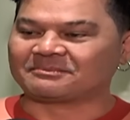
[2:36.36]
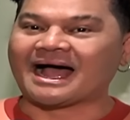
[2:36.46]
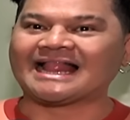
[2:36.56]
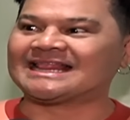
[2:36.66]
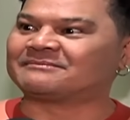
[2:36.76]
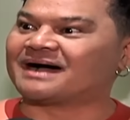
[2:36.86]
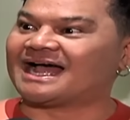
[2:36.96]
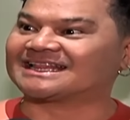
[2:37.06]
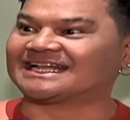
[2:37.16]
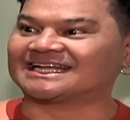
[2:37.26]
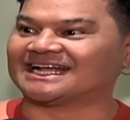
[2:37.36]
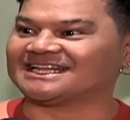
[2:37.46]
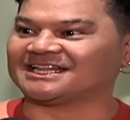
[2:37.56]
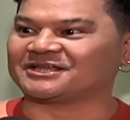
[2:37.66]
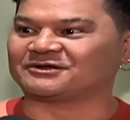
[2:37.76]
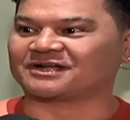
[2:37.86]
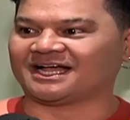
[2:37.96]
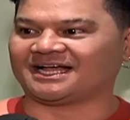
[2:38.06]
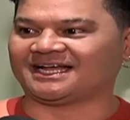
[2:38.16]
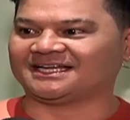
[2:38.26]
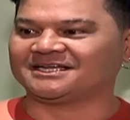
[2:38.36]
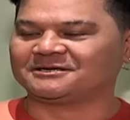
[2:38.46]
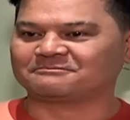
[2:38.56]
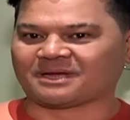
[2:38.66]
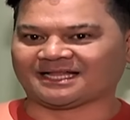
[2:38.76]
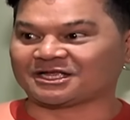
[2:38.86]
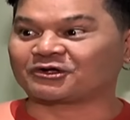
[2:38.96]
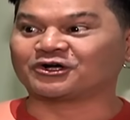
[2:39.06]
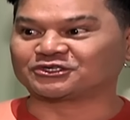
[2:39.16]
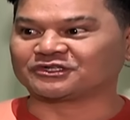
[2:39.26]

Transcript: na mahal talaga nila yung uh, uh, negosyo na yung...